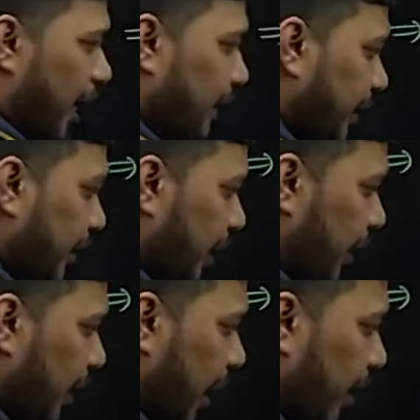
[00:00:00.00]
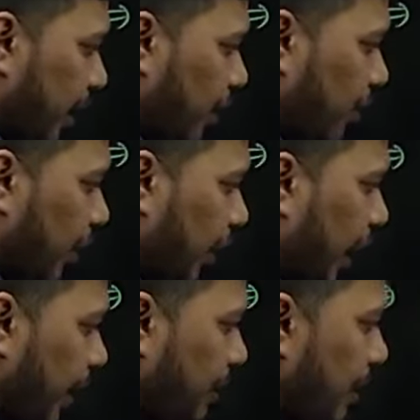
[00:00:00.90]
से इधर ले जाएंगे तो थ्री
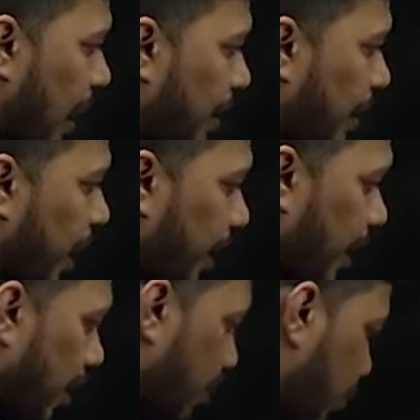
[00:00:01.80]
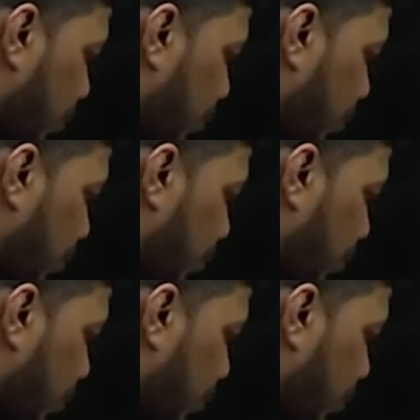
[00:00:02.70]
एक्स बराबर आएगा टू